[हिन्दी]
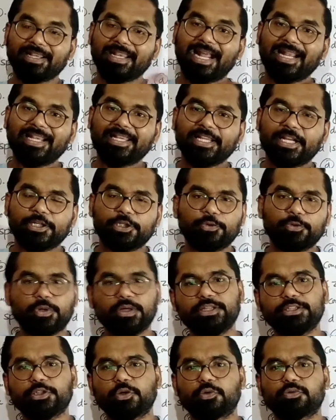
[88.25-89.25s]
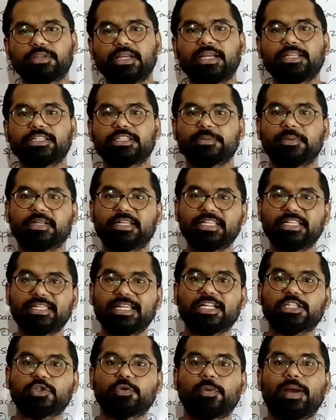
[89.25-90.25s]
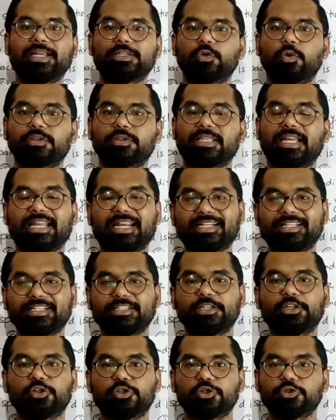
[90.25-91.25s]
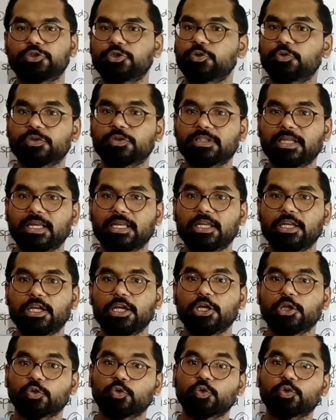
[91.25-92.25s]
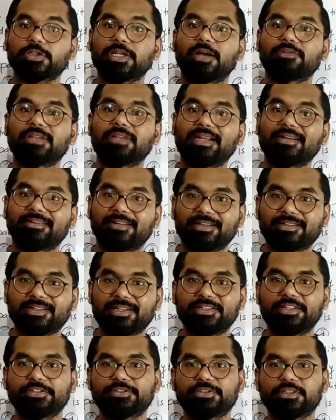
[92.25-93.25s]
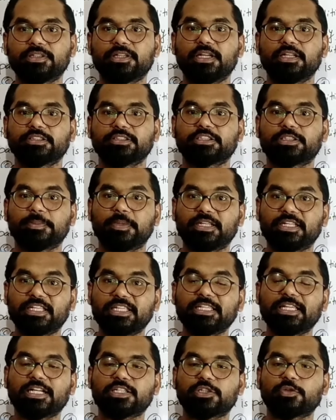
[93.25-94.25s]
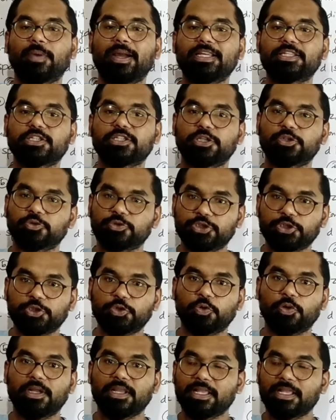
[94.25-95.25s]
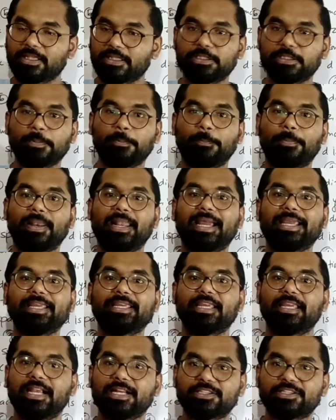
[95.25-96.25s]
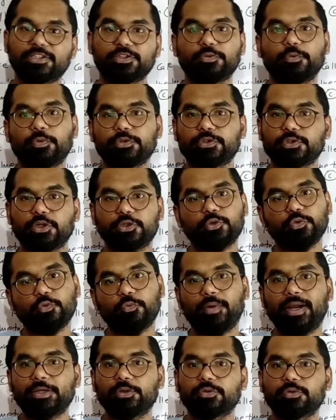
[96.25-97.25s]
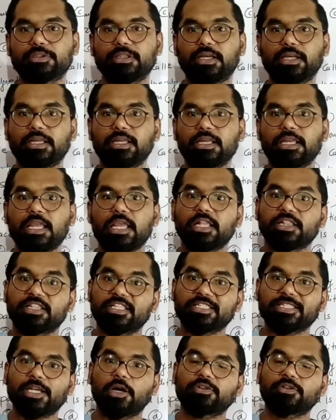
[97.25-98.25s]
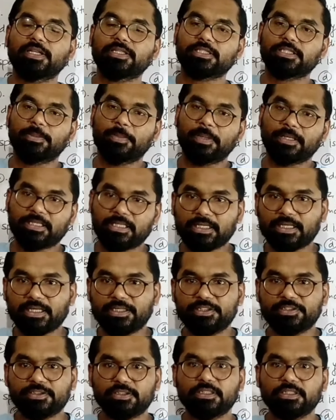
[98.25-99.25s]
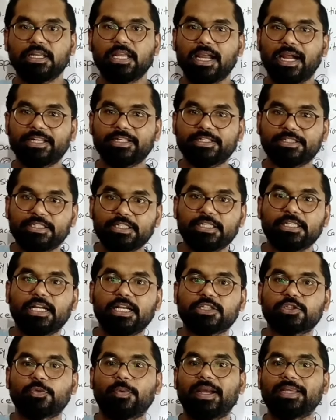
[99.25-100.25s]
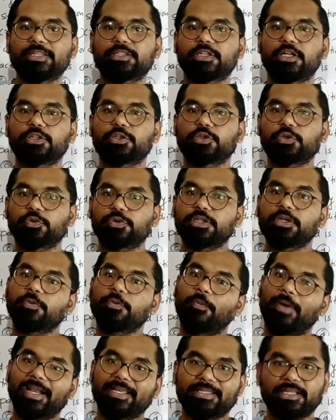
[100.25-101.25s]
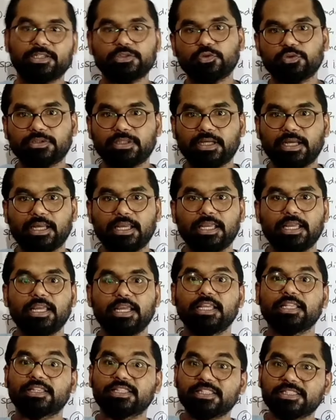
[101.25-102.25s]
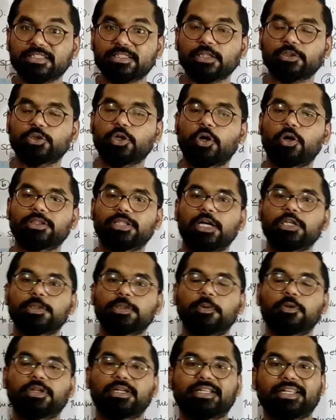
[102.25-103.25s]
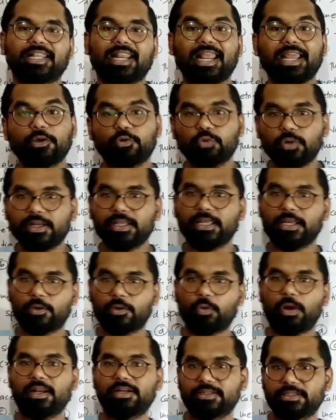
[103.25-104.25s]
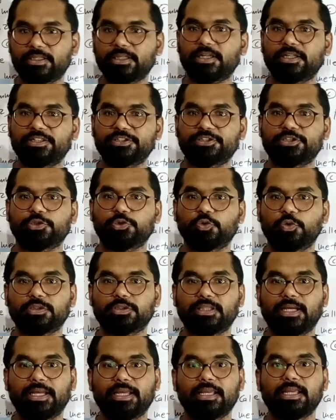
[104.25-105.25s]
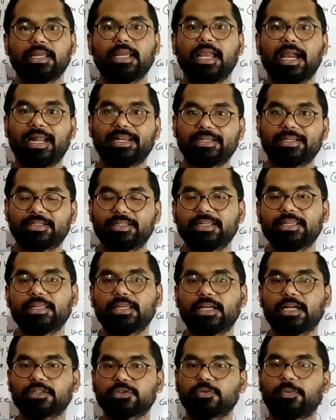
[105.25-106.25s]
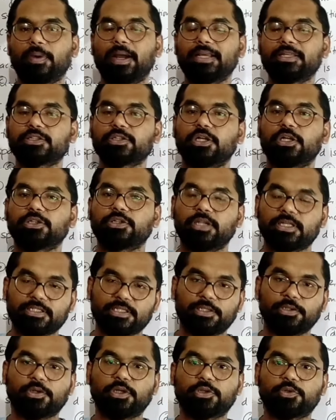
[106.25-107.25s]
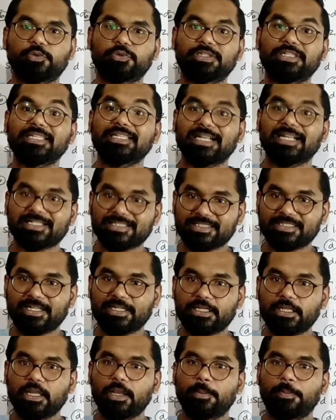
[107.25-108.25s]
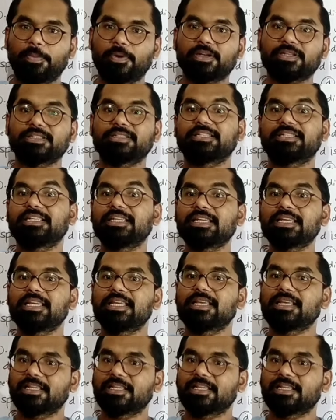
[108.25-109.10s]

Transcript: नॉन निगेटिव कंडीशन होते हैं जिसमें डी एक्स वाई जो होता है ग्रेटर इक्वल टू जीरो होता है दूसरा होता है नल कंडीशन जिसमें डी एक्स वाई इजकल टू जीरो इम्प्लाई एक्स इजकल टू वाई होता है तीसरा होता है सिमेट्रिक कंडीशन यानी डी एक्स वाई इजकल टू डी वाई एक्स होता है चौथा उसमें होता है ट्रैंगुलर इक्वालिटी कंडीशन जो होता है यानी डी एक्स वाई इजकल टू लेस इक्वल टू डी एक्स जेड प्लस डी